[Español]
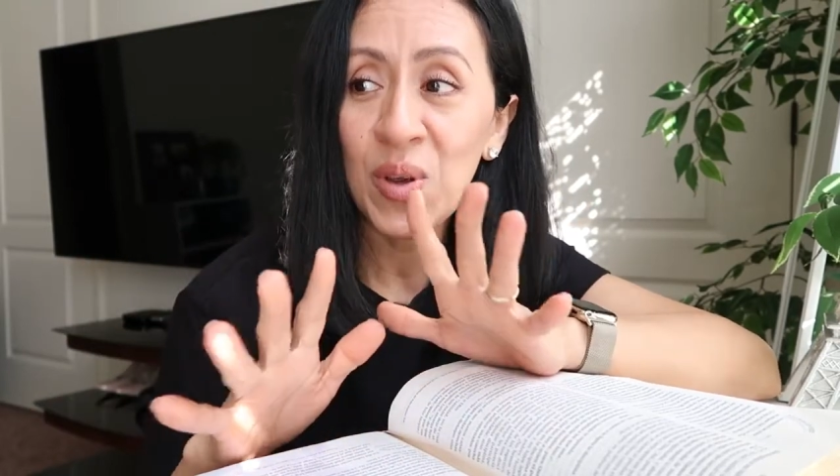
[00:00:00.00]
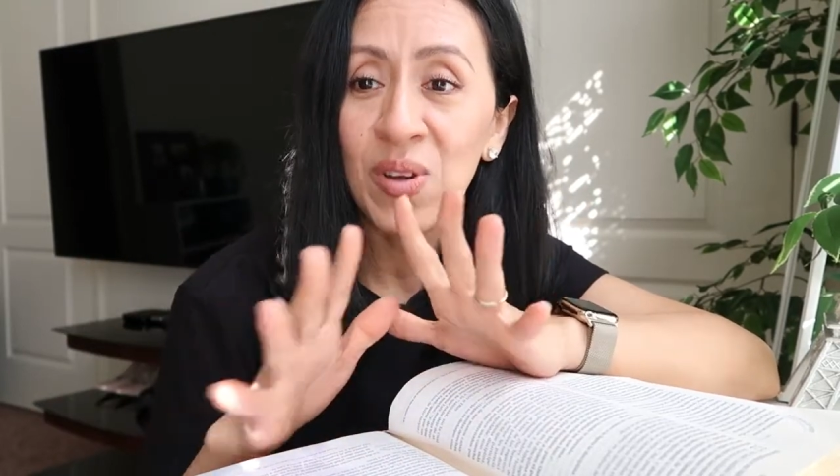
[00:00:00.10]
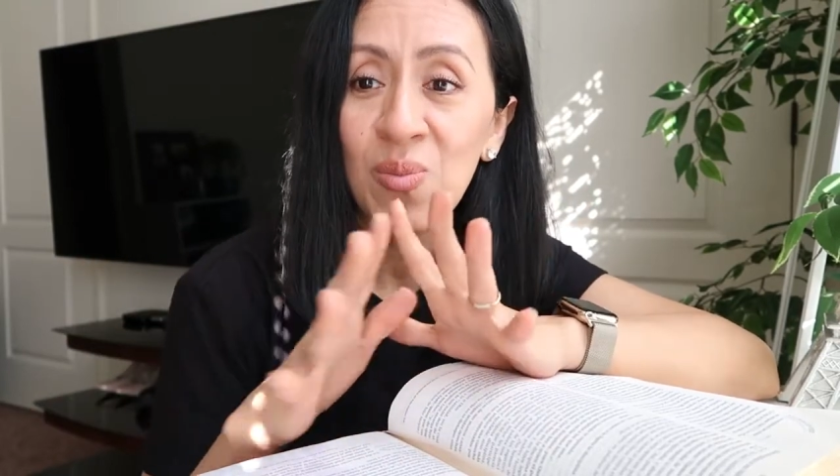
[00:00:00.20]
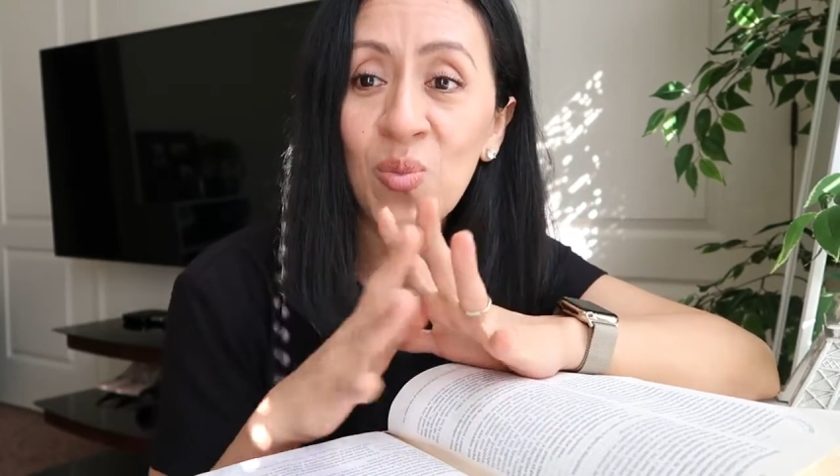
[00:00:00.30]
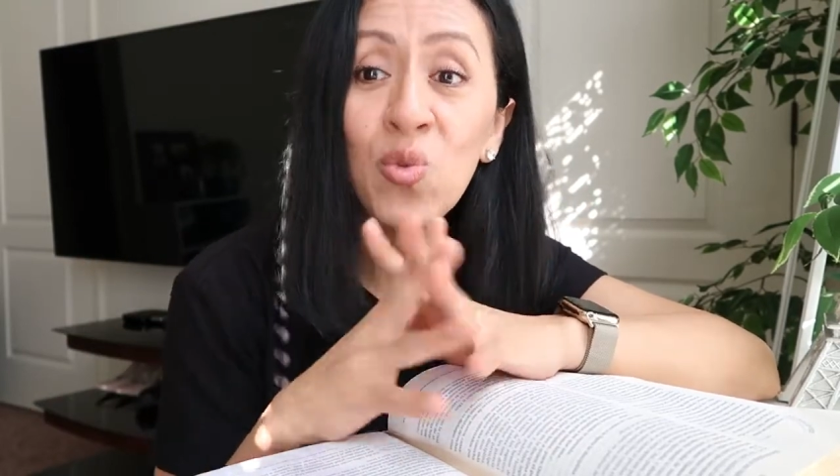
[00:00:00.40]
va a
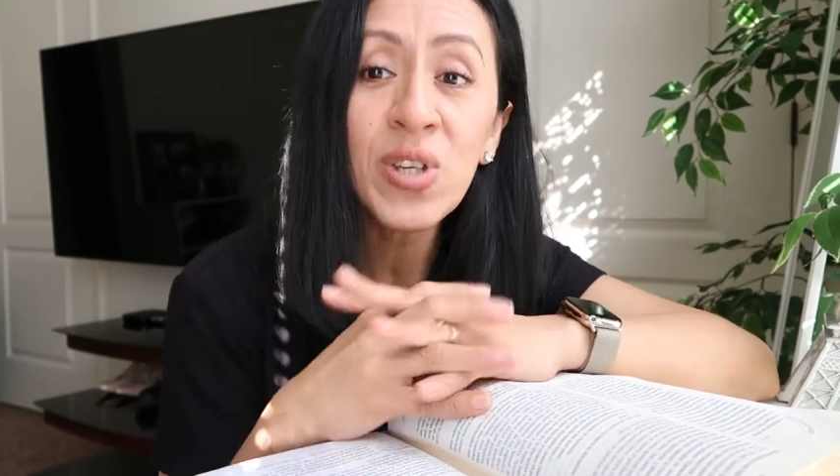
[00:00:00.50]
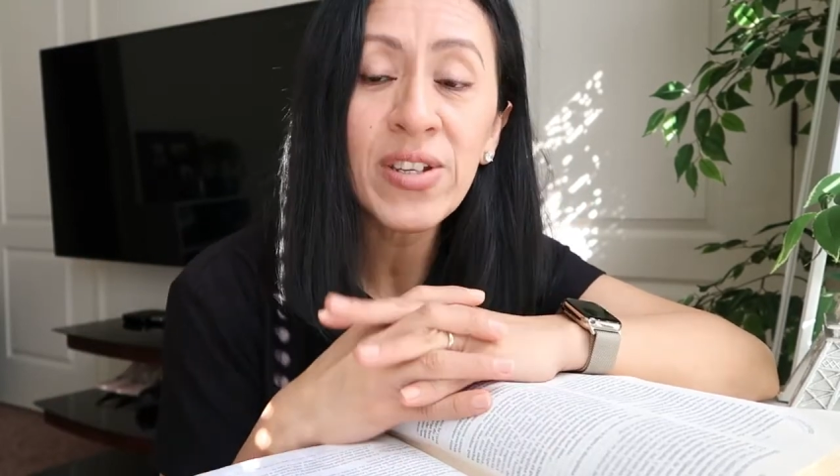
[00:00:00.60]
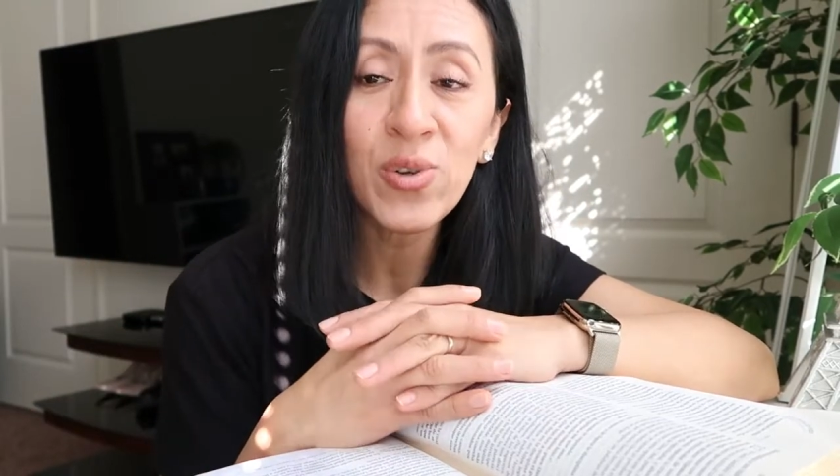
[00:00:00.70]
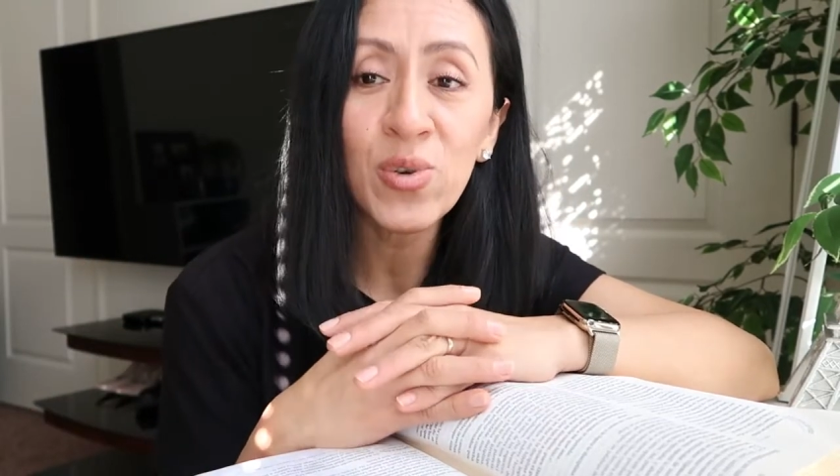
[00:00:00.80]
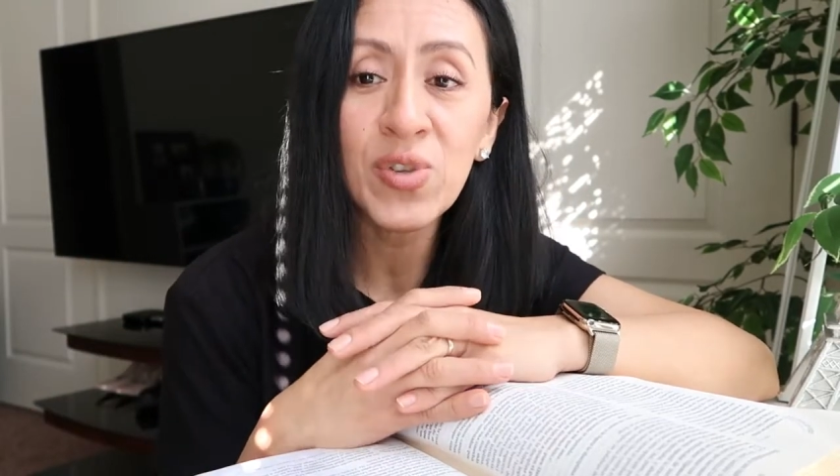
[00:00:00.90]
haber
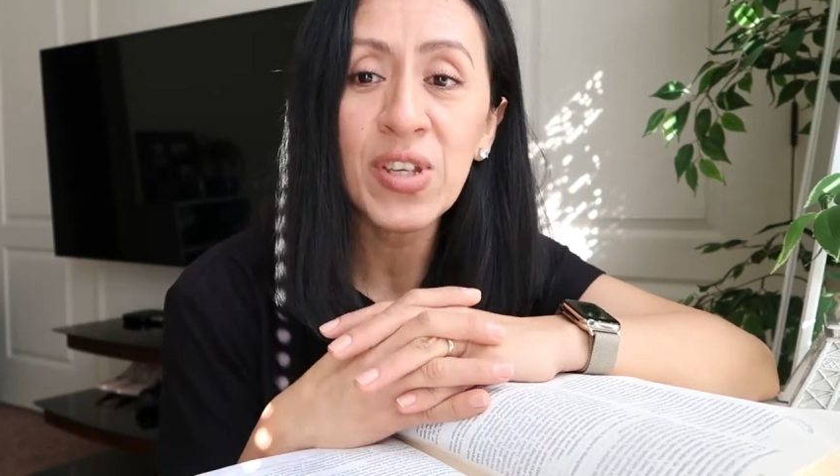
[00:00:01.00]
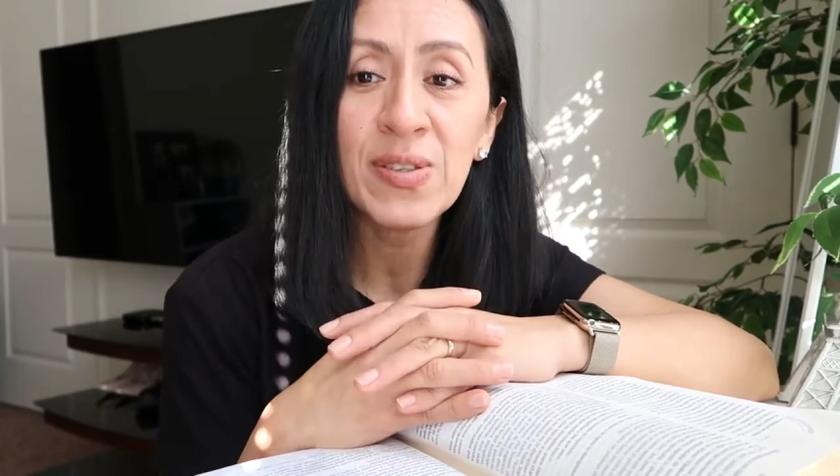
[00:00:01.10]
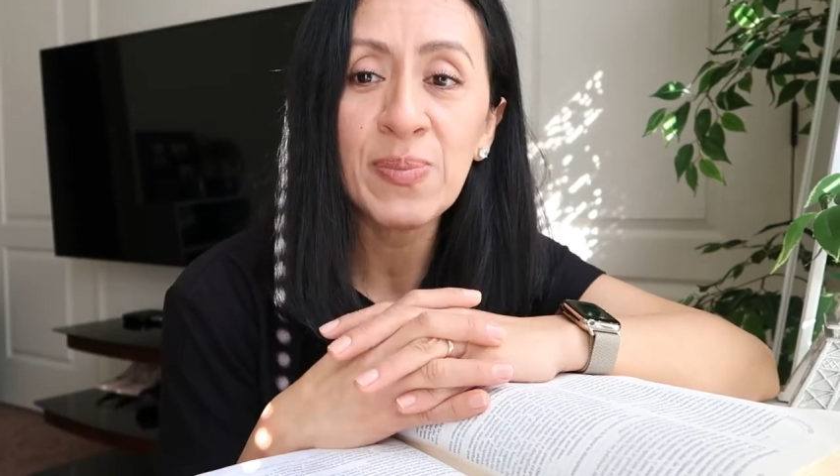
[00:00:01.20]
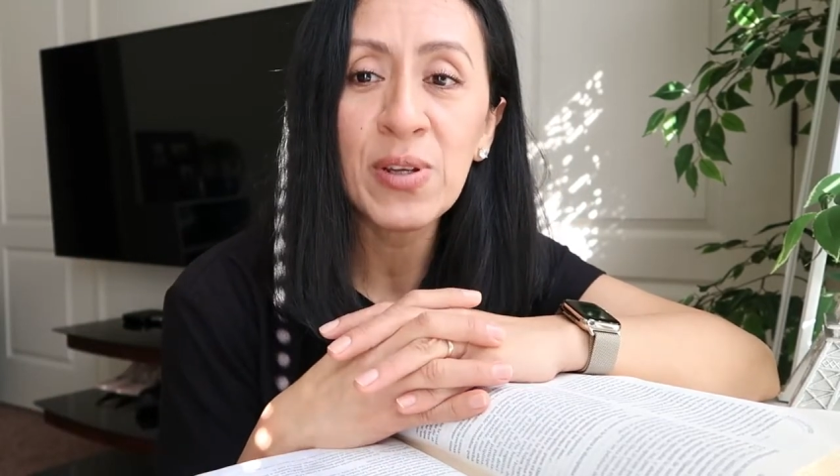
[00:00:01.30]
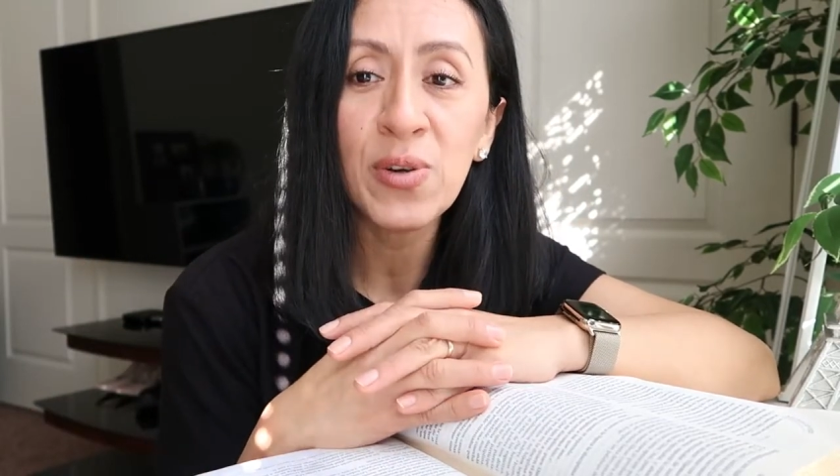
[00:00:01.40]
muchas
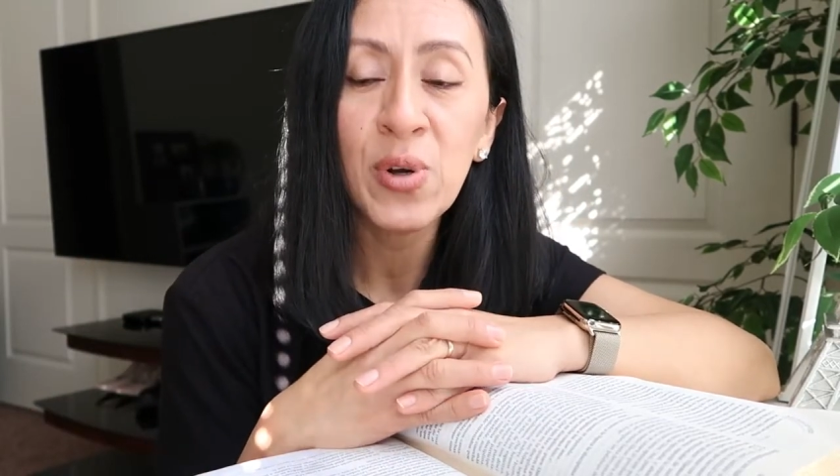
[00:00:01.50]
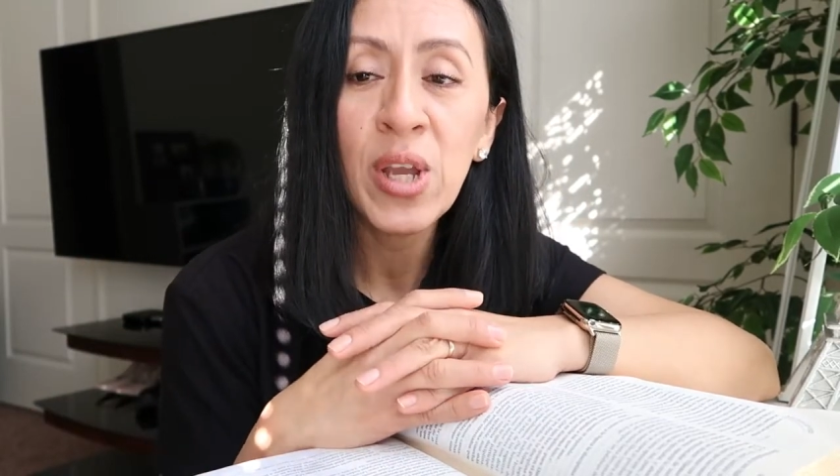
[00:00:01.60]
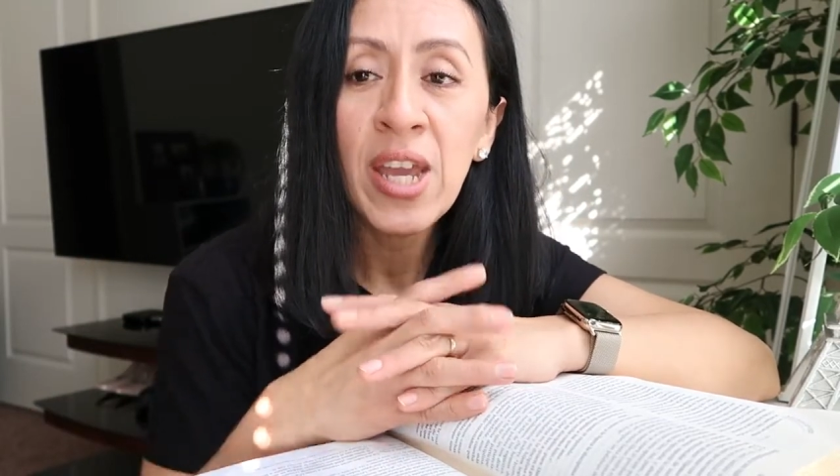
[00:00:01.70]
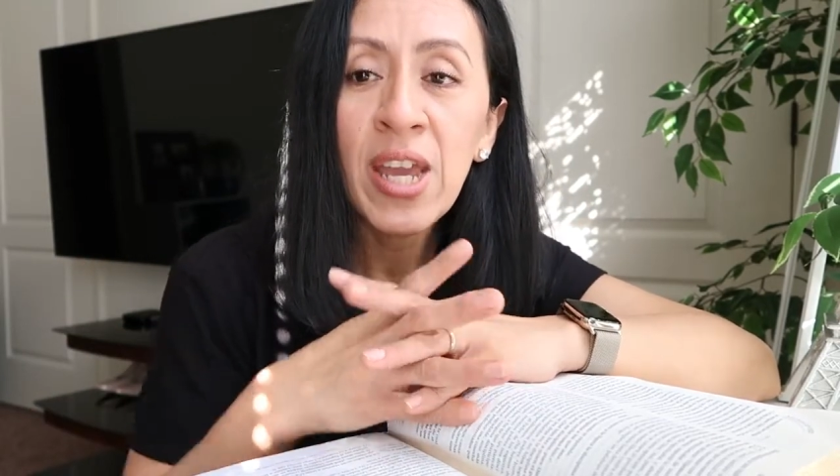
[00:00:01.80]
cosas, pero